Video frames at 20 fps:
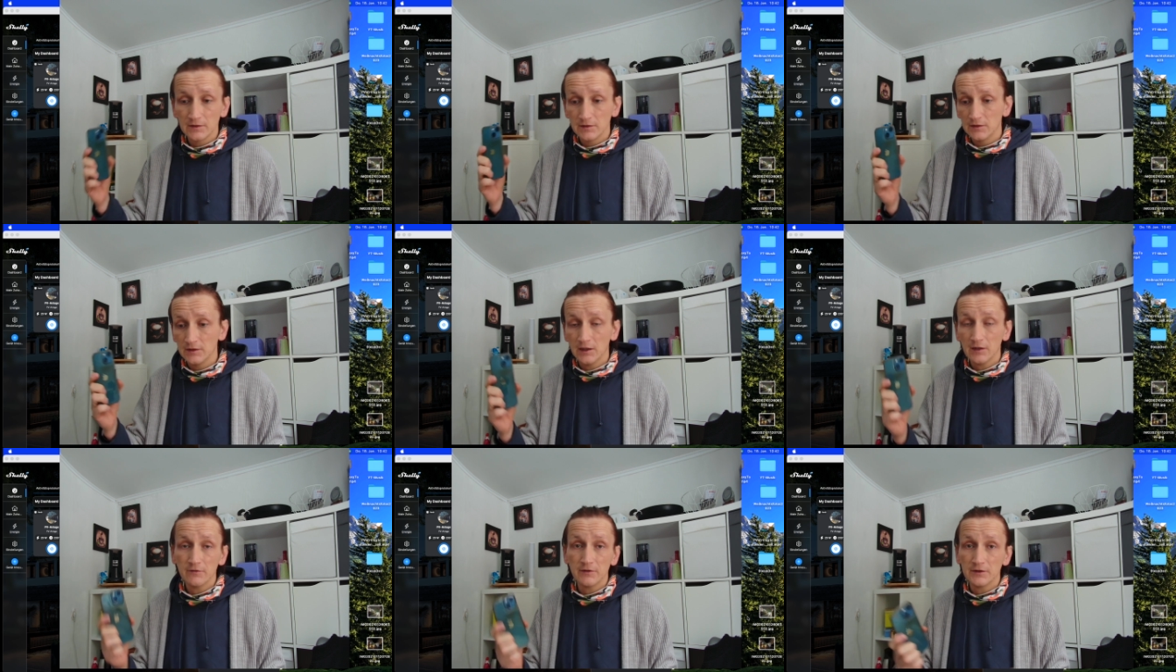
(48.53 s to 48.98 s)

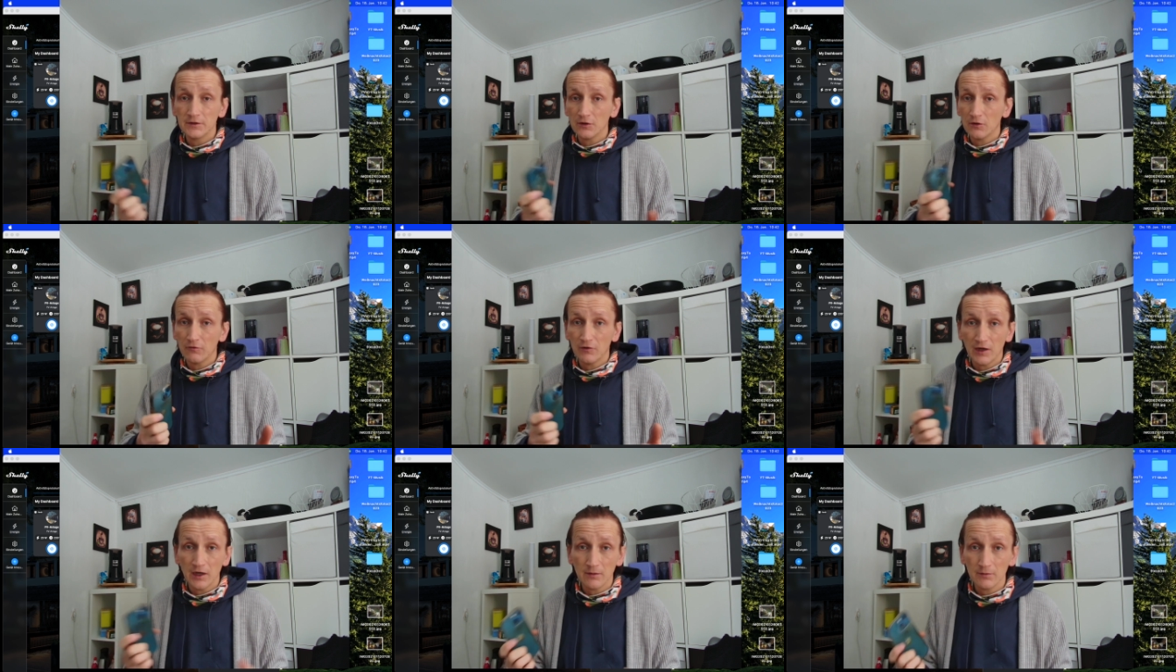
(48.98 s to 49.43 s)
ja, wenn ich
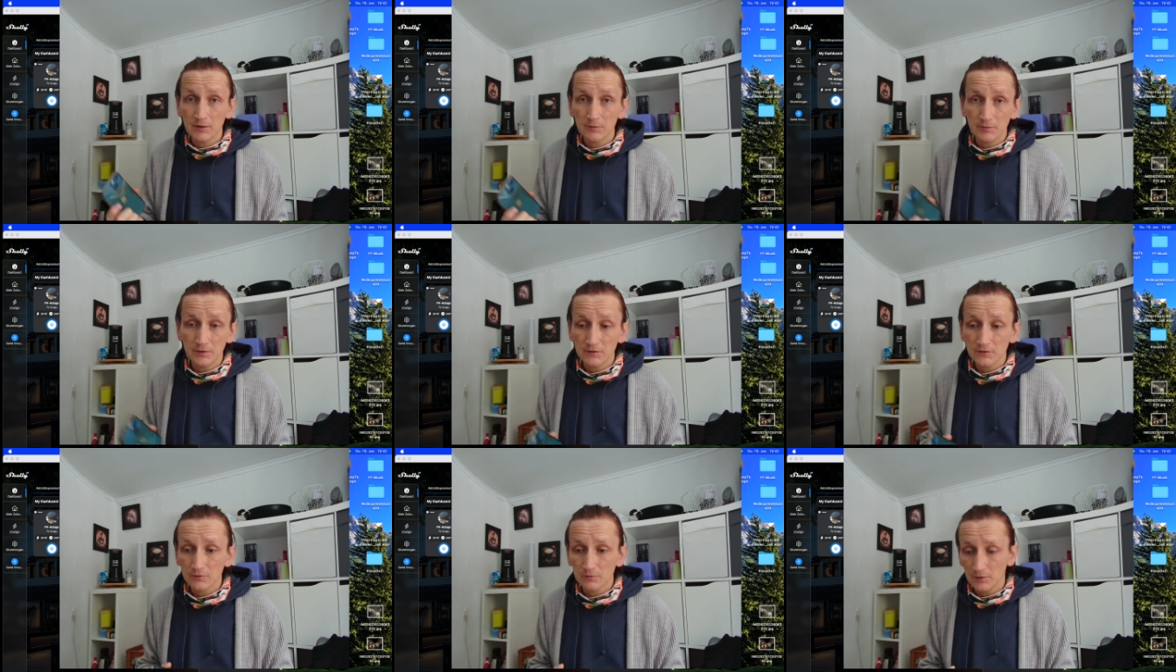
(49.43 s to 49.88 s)
auf Arbeit
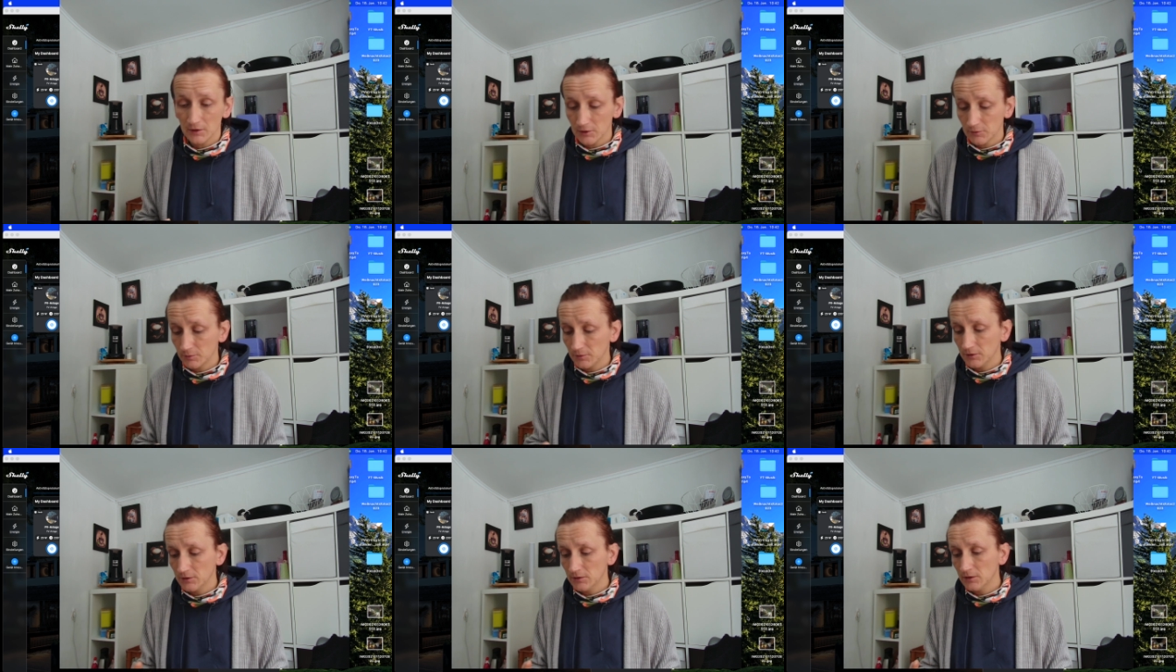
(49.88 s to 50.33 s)
bin zum
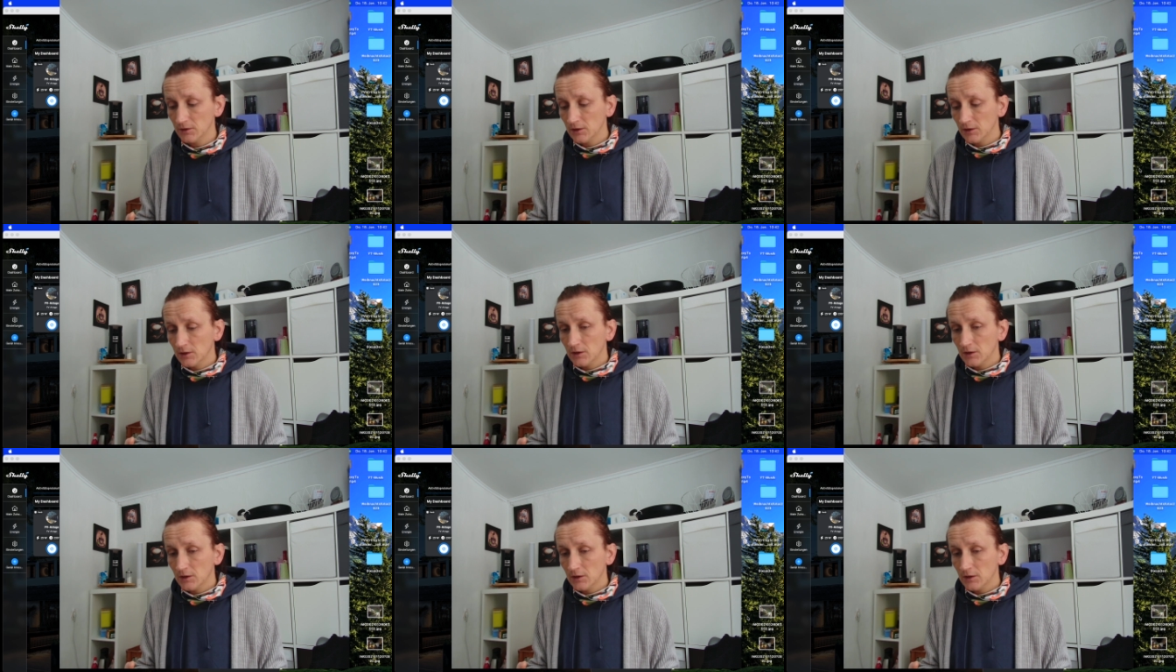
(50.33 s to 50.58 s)
Beispiel,